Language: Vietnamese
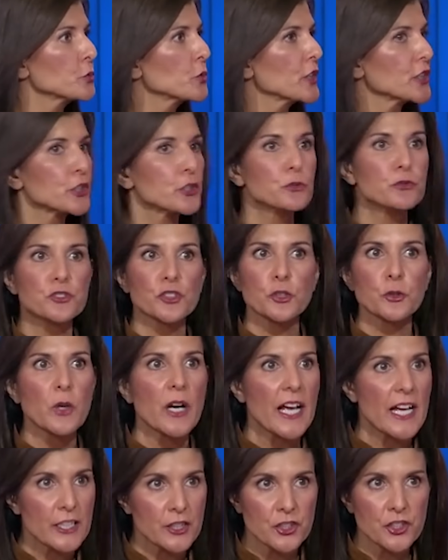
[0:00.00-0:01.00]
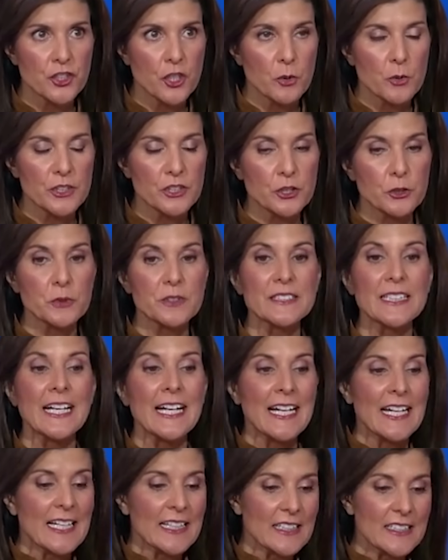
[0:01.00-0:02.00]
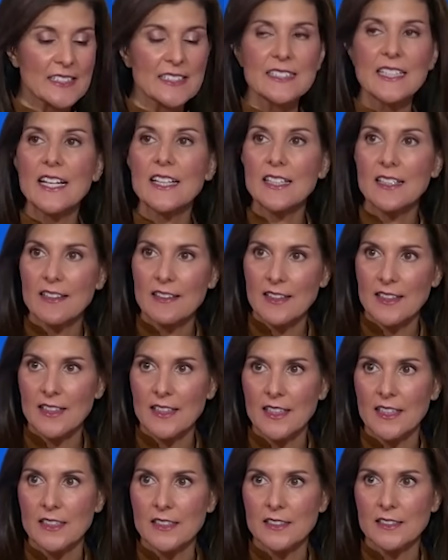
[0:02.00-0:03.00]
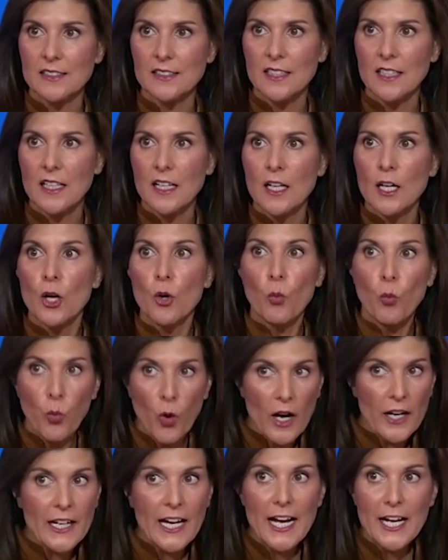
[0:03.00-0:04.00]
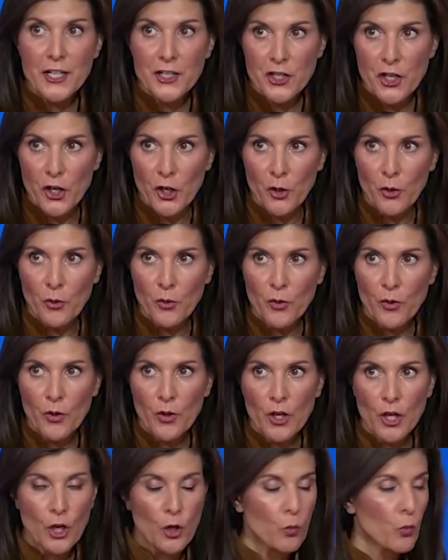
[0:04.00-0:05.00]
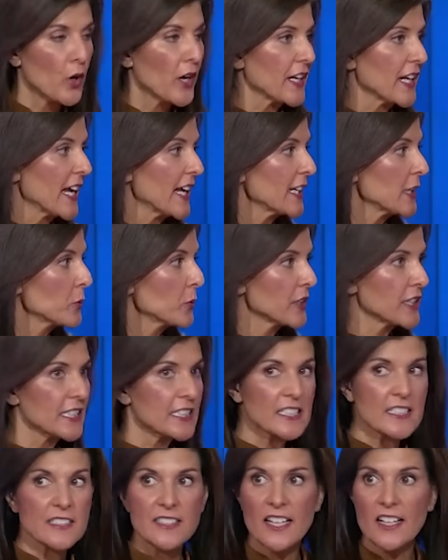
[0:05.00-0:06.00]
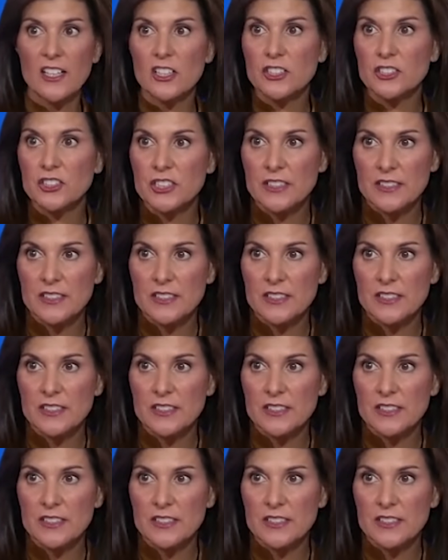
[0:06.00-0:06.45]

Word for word: An sinh xã hội sẽ phá sản sau 10 năm, Medicare phá sản sau 8 năm, nếu tình hình đi theo xu hướng hiện tại.